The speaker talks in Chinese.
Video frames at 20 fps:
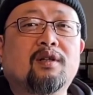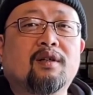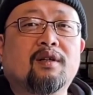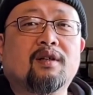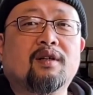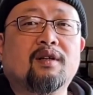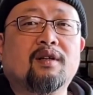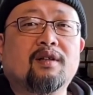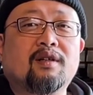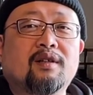
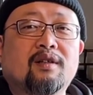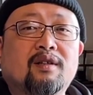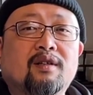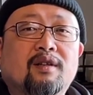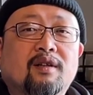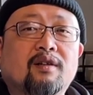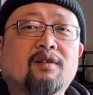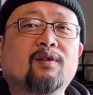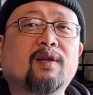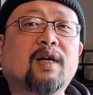呃，
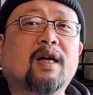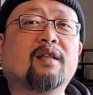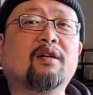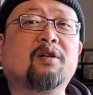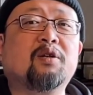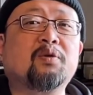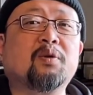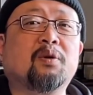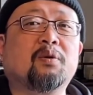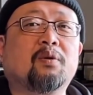能够达到
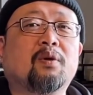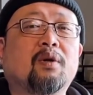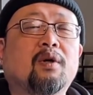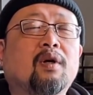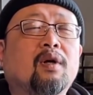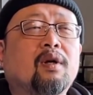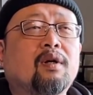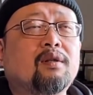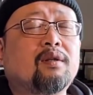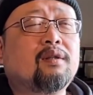这岁数，
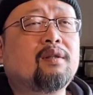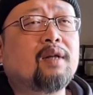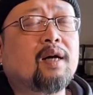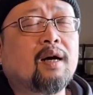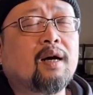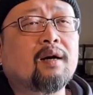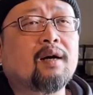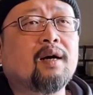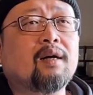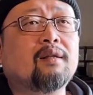您
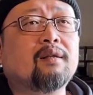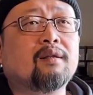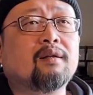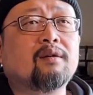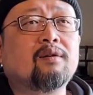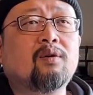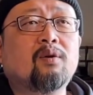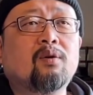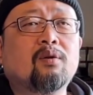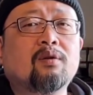大概呢
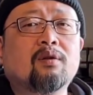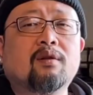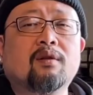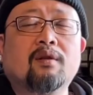能